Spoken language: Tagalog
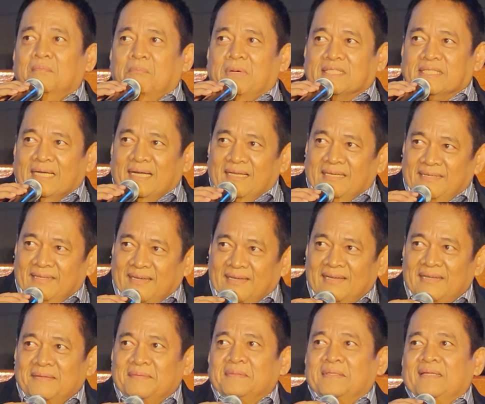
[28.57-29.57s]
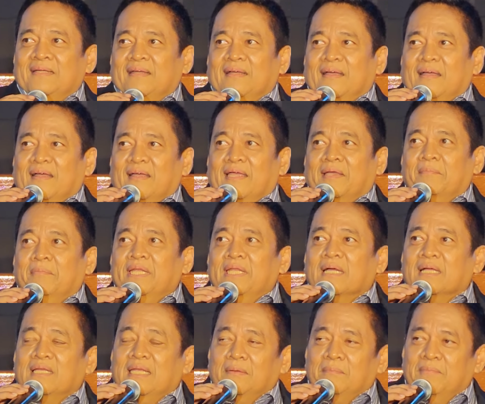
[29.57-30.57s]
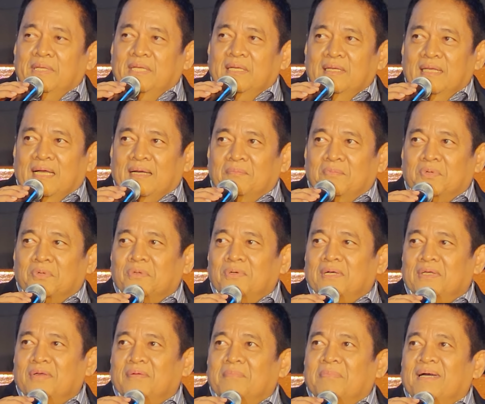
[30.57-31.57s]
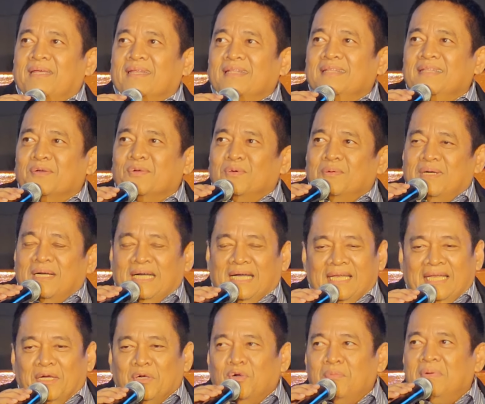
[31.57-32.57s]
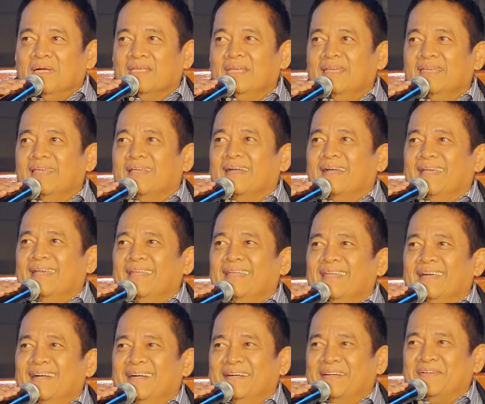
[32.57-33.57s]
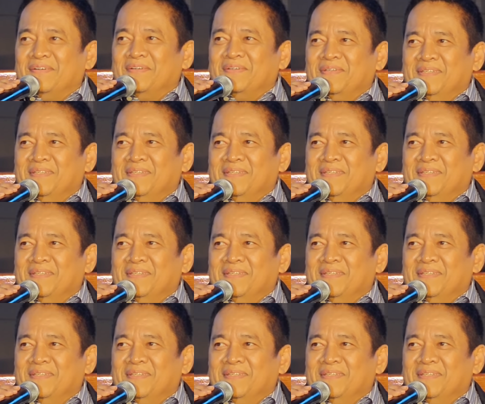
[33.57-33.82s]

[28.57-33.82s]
Batalya, eh, binag binigla mo ako ngayon pare, hindi ko, akala ko magigikain na ako.